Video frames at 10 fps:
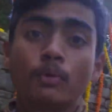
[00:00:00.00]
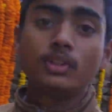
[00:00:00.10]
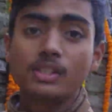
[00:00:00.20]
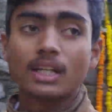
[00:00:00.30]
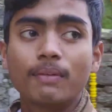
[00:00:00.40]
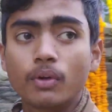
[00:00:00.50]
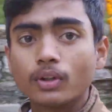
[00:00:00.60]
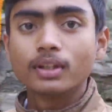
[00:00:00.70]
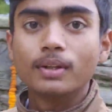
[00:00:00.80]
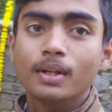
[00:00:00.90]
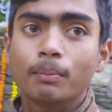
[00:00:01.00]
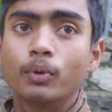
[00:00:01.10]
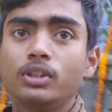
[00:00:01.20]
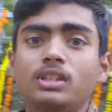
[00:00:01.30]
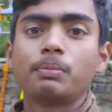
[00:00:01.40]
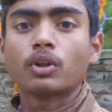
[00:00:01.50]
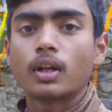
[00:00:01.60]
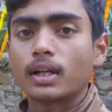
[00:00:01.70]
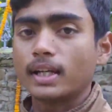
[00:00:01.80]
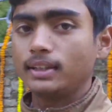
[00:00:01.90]
मोदी जी का ब्लॉग मोदी जी
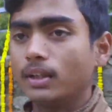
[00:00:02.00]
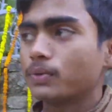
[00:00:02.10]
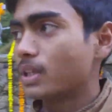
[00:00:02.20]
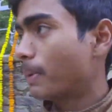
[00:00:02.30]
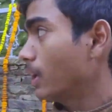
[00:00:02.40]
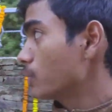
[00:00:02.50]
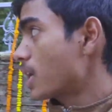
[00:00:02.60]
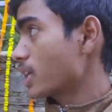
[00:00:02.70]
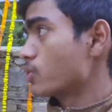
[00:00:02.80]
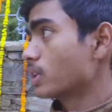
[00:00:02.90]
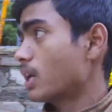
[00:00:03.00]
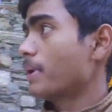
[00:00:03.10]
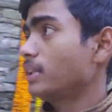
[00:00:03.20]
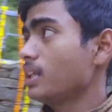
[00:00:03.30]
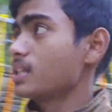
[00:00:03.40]
पिथौरागढ़ आए थे ना उससे पहले वो जागेश्वर धाम आए थे